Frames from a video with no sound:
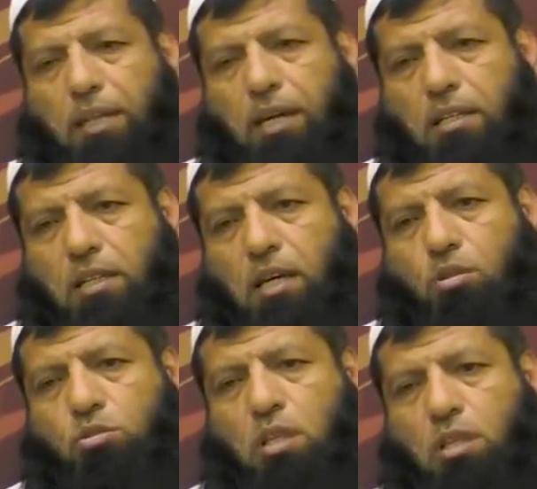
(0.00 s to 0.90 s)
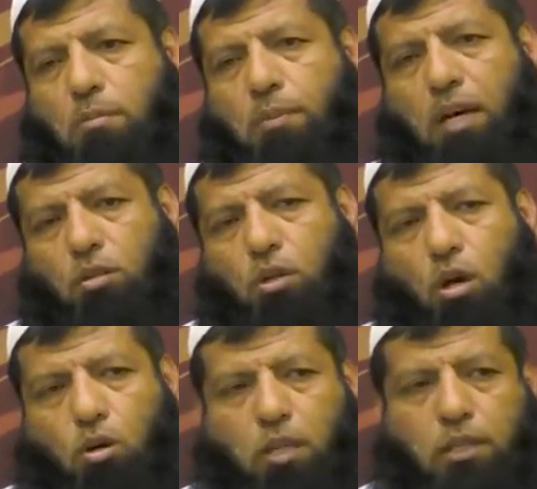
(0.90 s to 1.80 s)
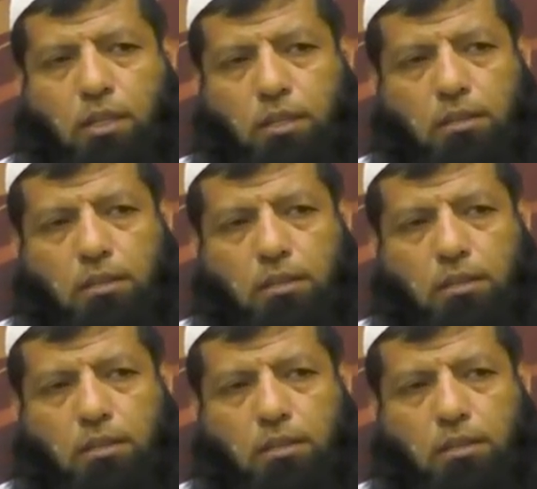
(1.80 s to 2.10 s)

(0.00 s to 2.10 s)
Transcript: पैदा किया उसके अंदर मर्द और औरत हैं